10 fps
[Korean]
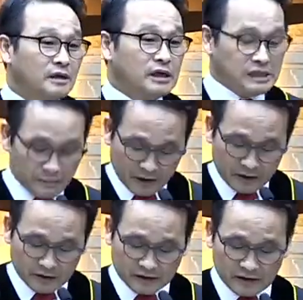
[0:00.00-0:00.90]

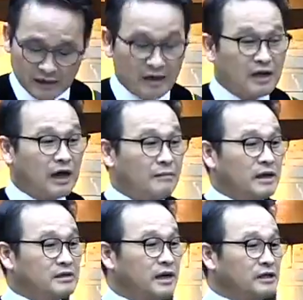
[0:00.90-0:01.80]
이세벨은
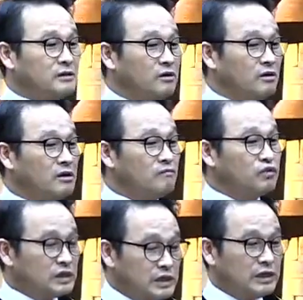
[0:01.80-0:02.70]
갈멜산에서
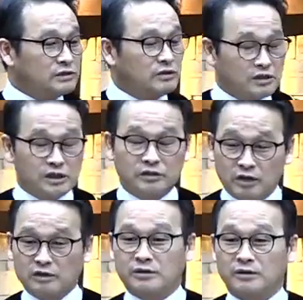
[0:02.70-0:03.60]
무슨 일이 있었는지
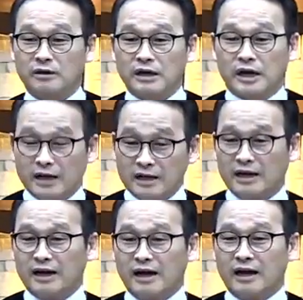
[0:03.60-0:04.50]
들었어요.
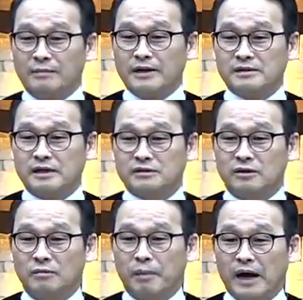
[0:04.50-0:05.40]
엘리아가
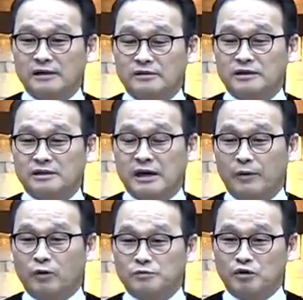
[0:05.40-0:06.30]
갈멜산에서 바알 선자
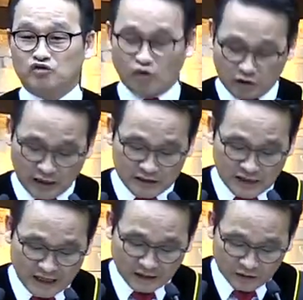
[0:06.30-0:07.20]
450명 죽었다는
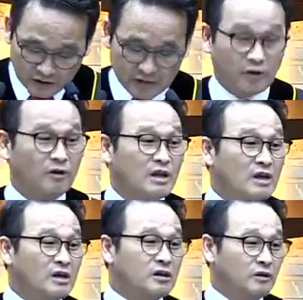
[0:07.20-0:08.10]
얘기를 들었어요.
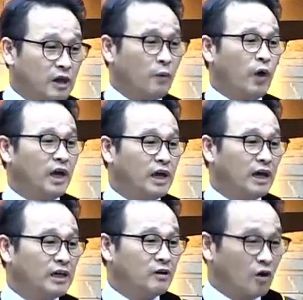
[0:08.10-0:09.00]
그런데
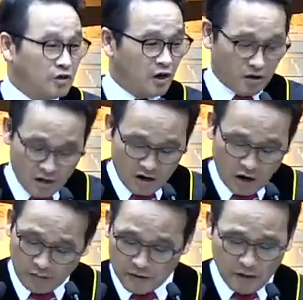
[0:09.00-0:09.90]
회개하기는커녕
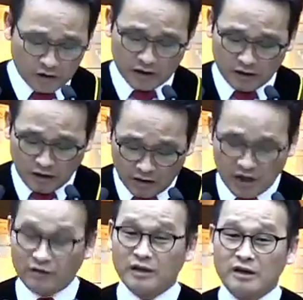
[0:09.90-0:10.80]
겁을
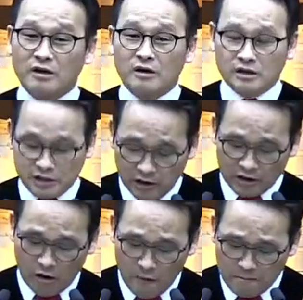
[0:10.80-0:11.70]
먹기는커녕
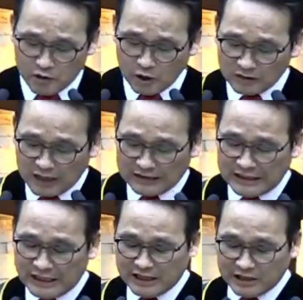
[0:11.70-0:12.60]
이런 엄청난
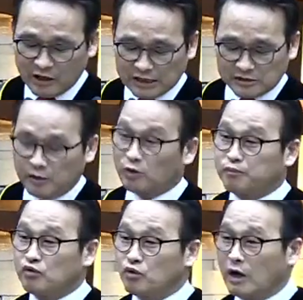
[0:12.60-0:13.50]
일이 일어났음에도
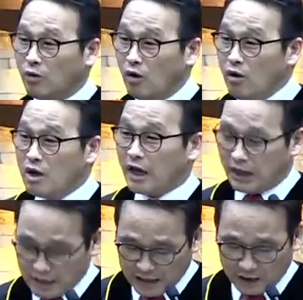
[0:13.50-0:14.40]
불구하고
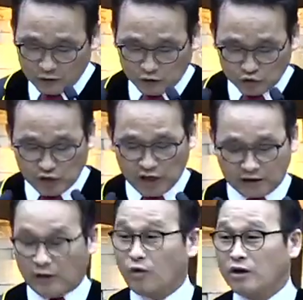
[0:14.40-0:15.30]
엘리야를
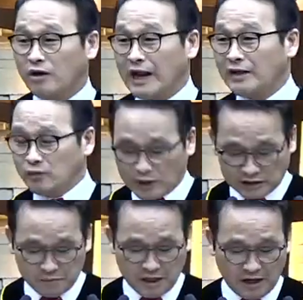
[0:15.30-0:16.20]
죽이겠다고 현안이
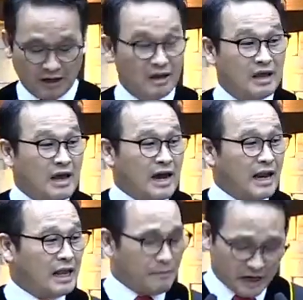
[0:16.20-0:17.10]
됐습니다.
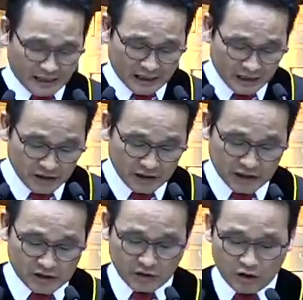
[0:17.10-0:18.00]
하나님의 큰
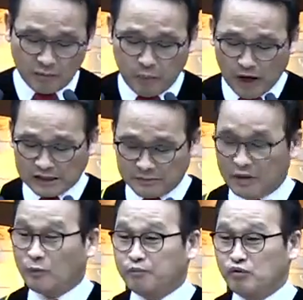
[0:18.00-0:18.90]
기적을
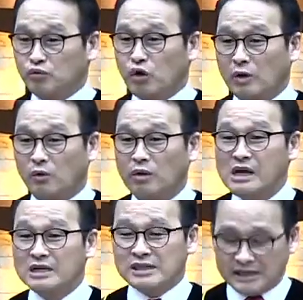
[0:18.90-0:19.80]
보았음에도 불구하고
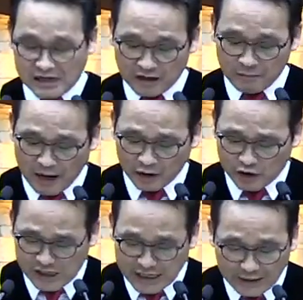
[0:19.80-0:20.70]
세상은
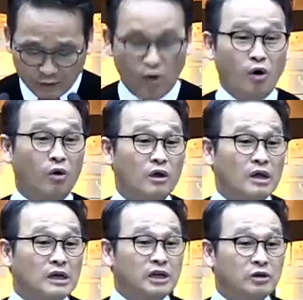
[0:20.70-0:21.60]
바뀌지 않았고
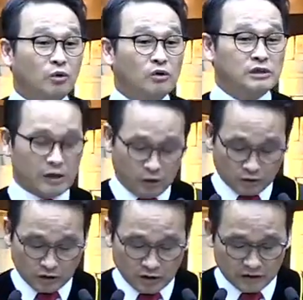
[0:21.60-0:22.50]
기득권
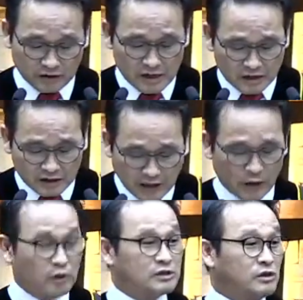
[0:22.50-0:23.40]
세력들은
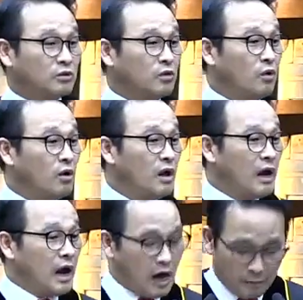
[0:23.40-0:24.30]
그대로 있었고
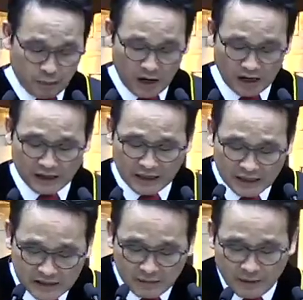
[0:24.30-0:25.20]
아합과
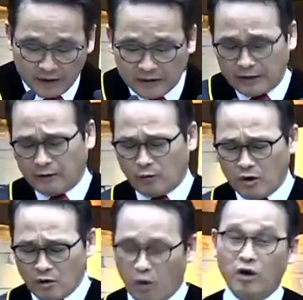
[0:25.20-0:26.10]
이세벨의
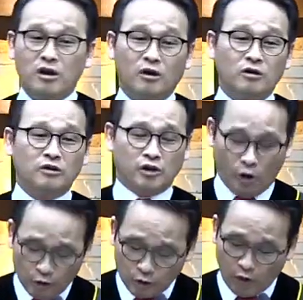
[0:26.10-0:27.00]
권력은
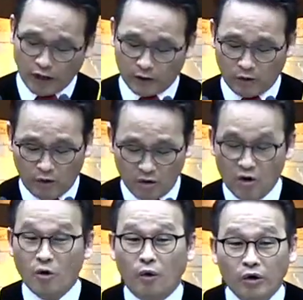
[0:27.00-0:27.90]
견고했고
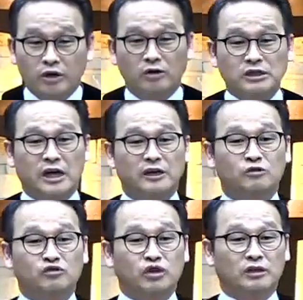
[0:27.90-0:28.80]
오히려
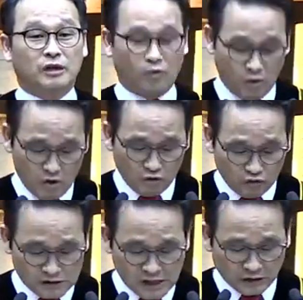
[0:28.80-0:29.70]
자기를 죽였다고
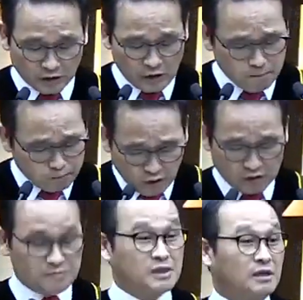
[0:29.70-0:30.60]
군사들을
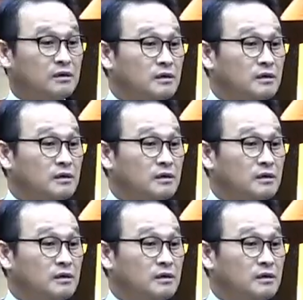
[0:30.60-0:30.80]
풀었습니다.